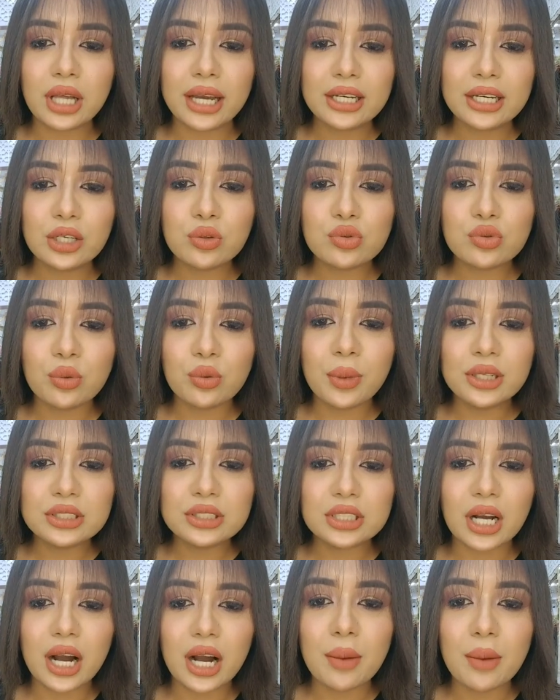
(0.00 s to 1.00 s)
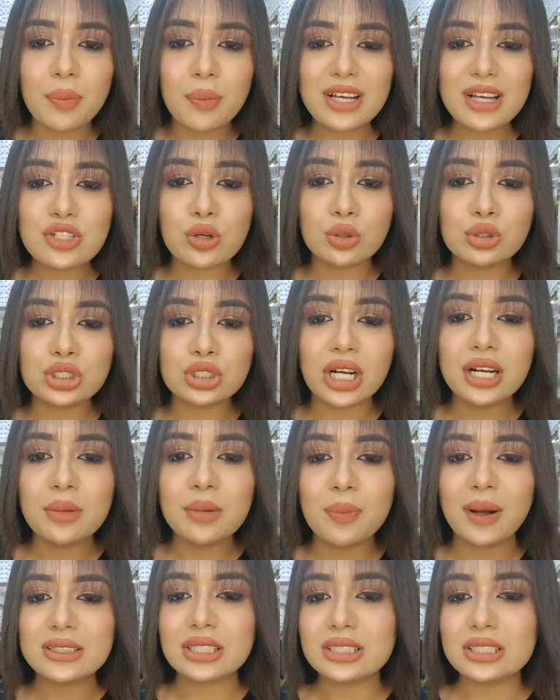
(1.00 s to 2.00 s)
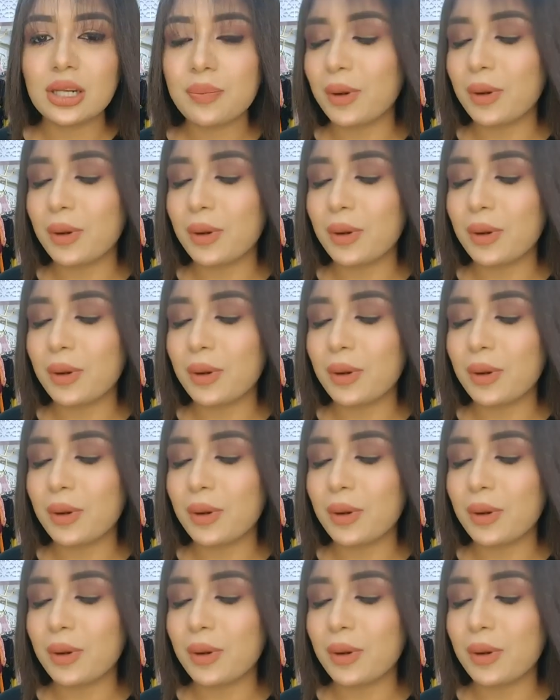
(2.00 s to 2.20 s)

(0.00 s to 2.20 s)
থ্যাংক ইউ সো মাচ প্রাইস কত শাড়ি পাঁচ হাজার